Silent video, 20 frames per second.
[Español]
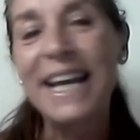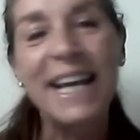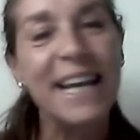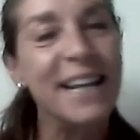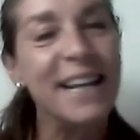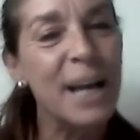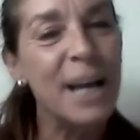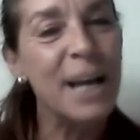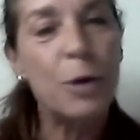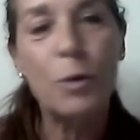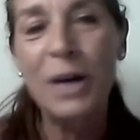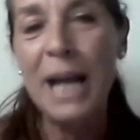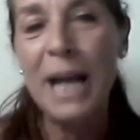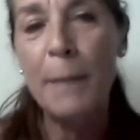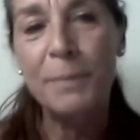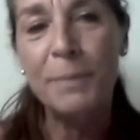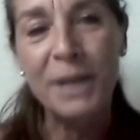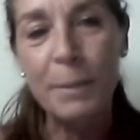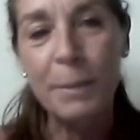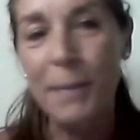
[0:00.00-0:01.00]
en la
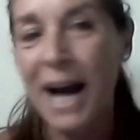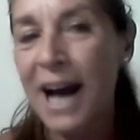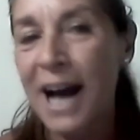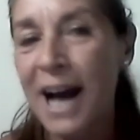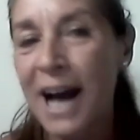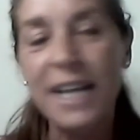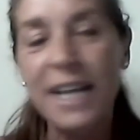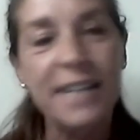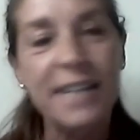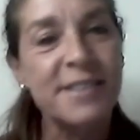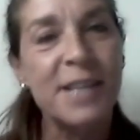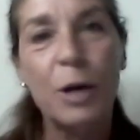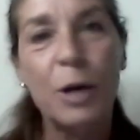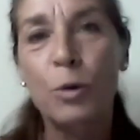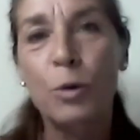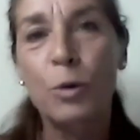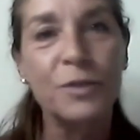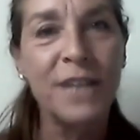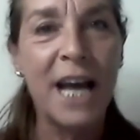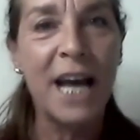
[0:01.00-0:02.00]
escuela primaria y
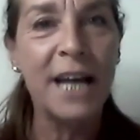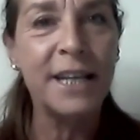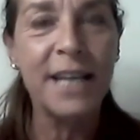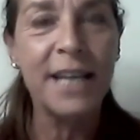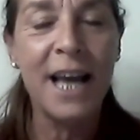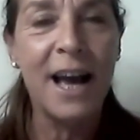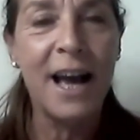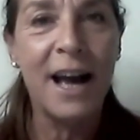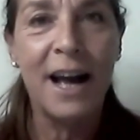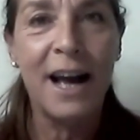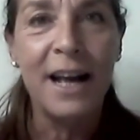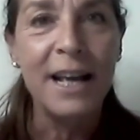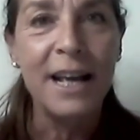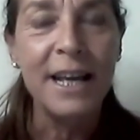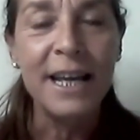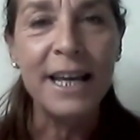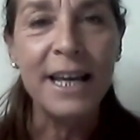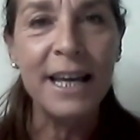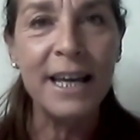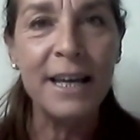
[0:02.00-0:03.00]
secundaria
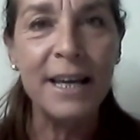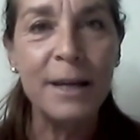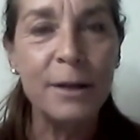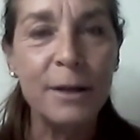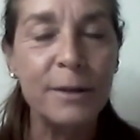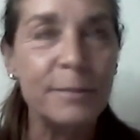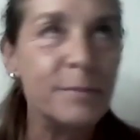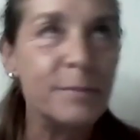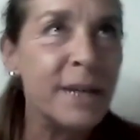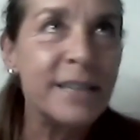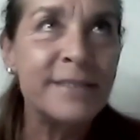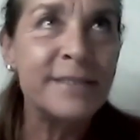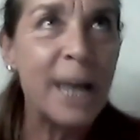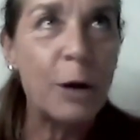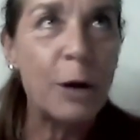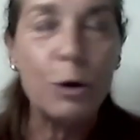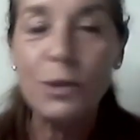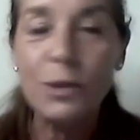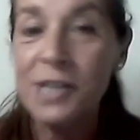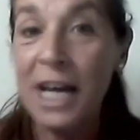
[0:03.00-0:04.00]
eh,
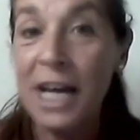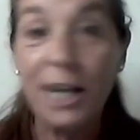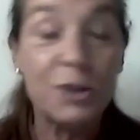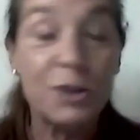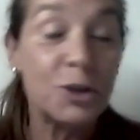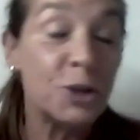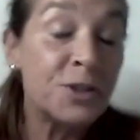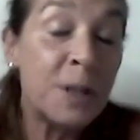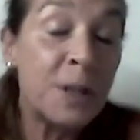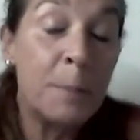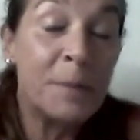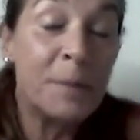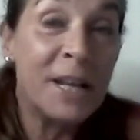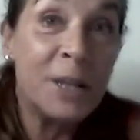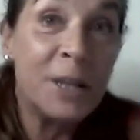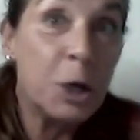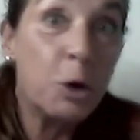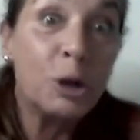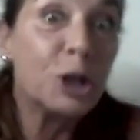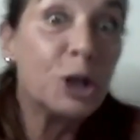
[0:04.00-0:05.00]
esta cosa que yo siempre
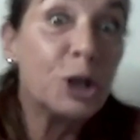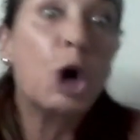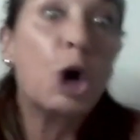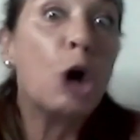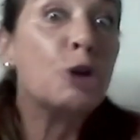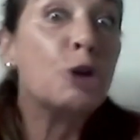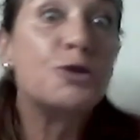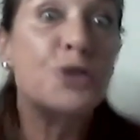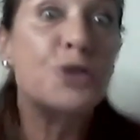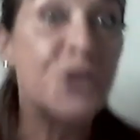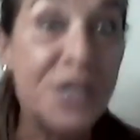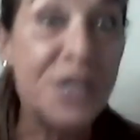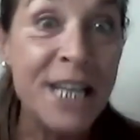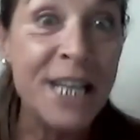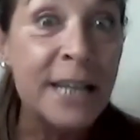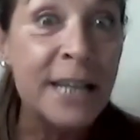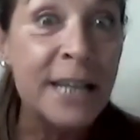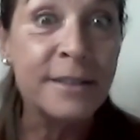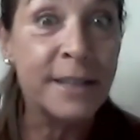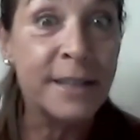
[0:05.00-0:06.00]
digo
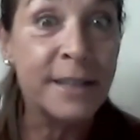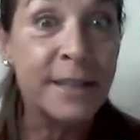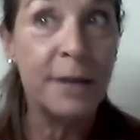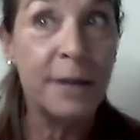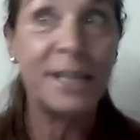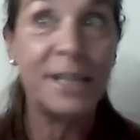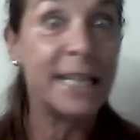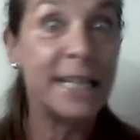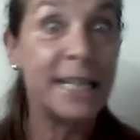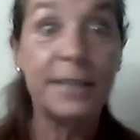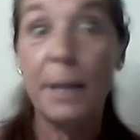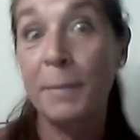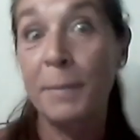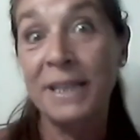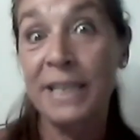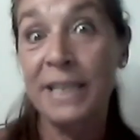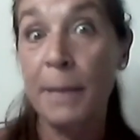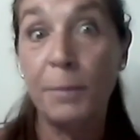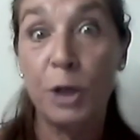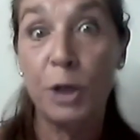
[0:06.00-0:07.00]
inconsciente,
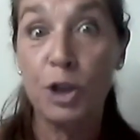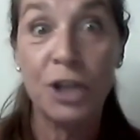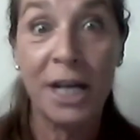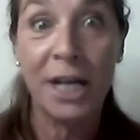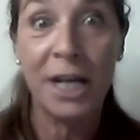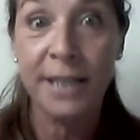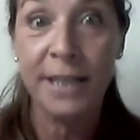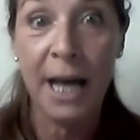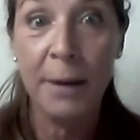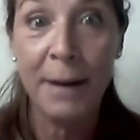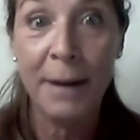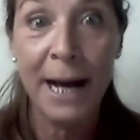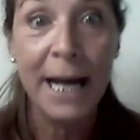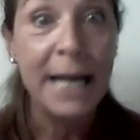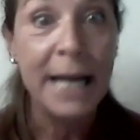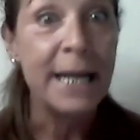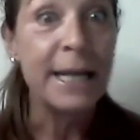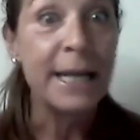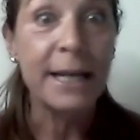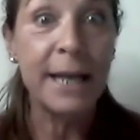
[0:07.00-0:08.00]
evidentemente proyectaba
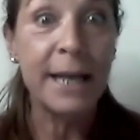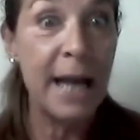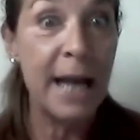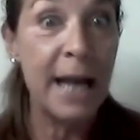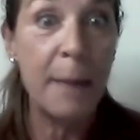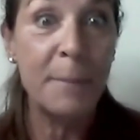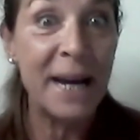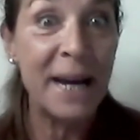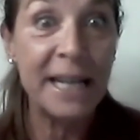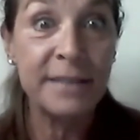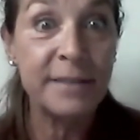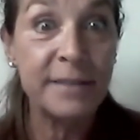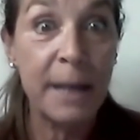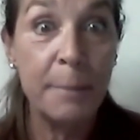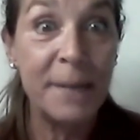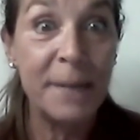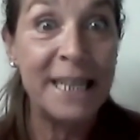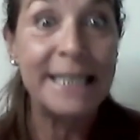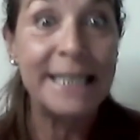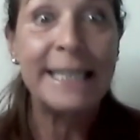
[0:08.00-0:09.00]
que las maestras
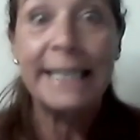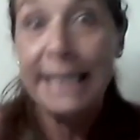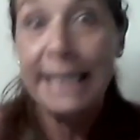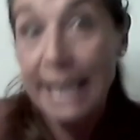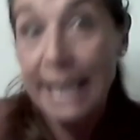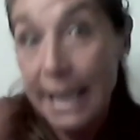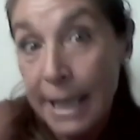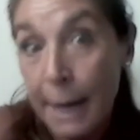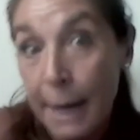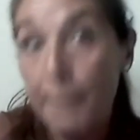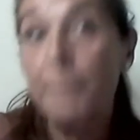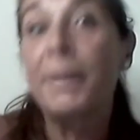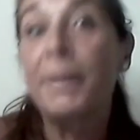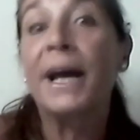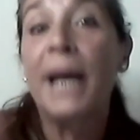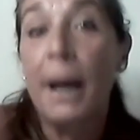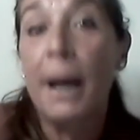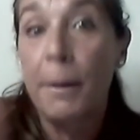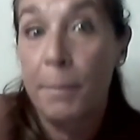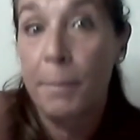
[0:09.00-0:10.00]
me eligieran
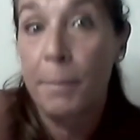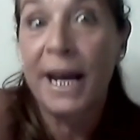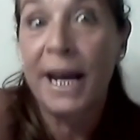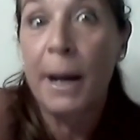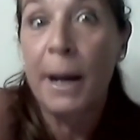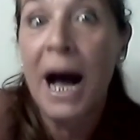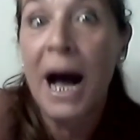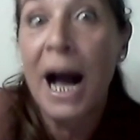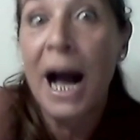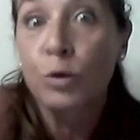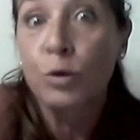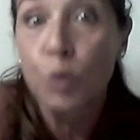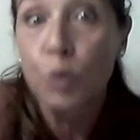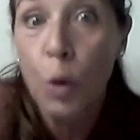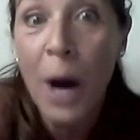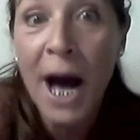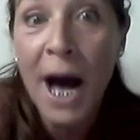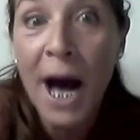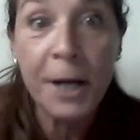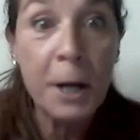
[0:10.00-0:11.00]
para, para
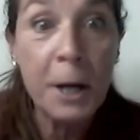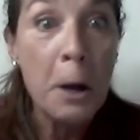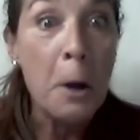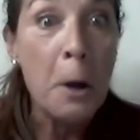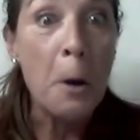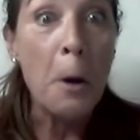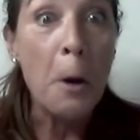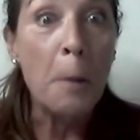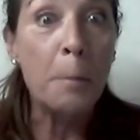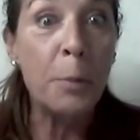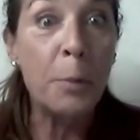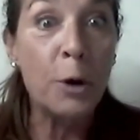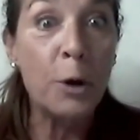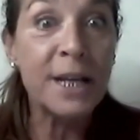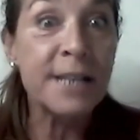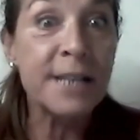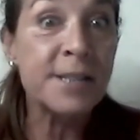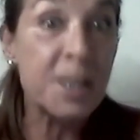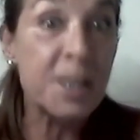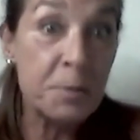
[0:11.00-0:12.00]
actuar,
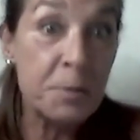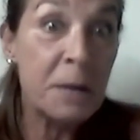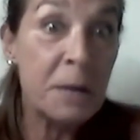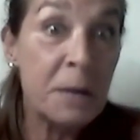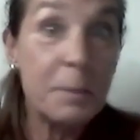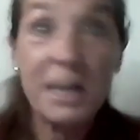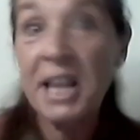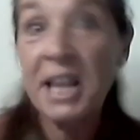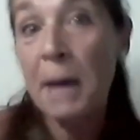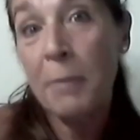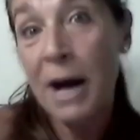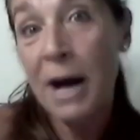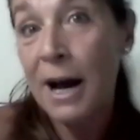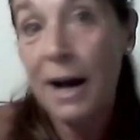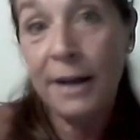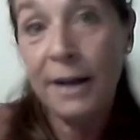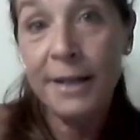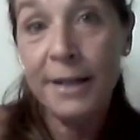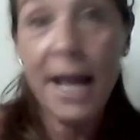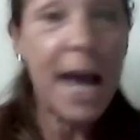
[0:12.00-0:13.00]
porque si bien me
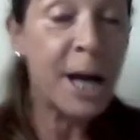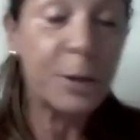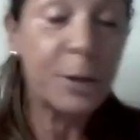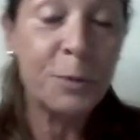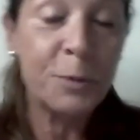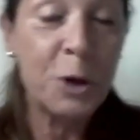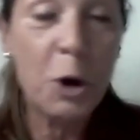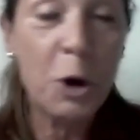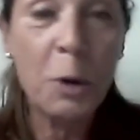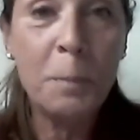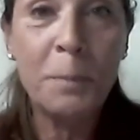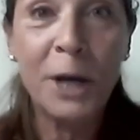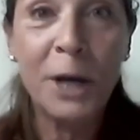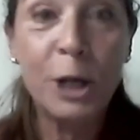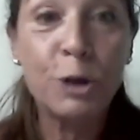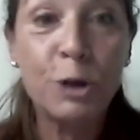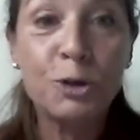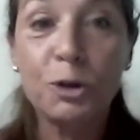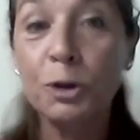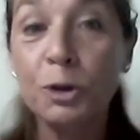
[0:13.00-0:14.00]
daba nervios,
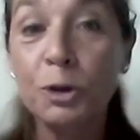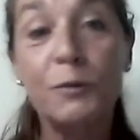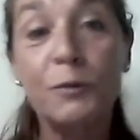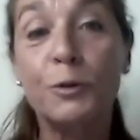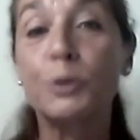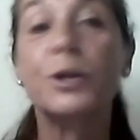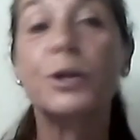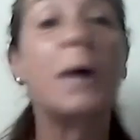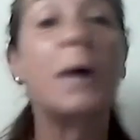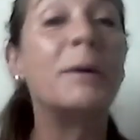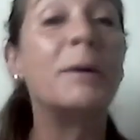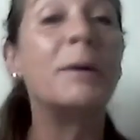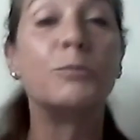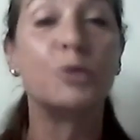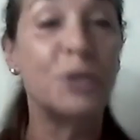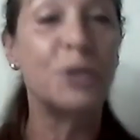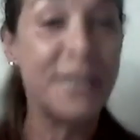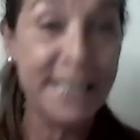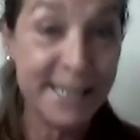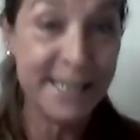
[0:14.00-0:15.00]
pero yo disfrutaba
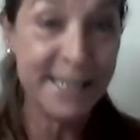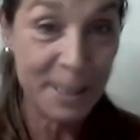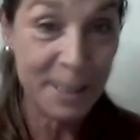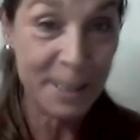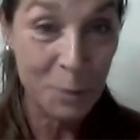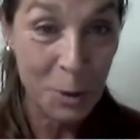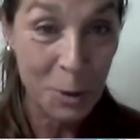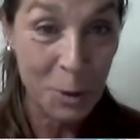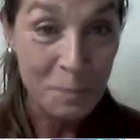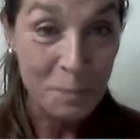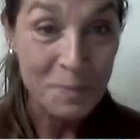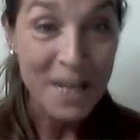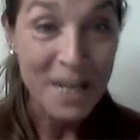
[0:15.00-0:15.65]
muchísimo.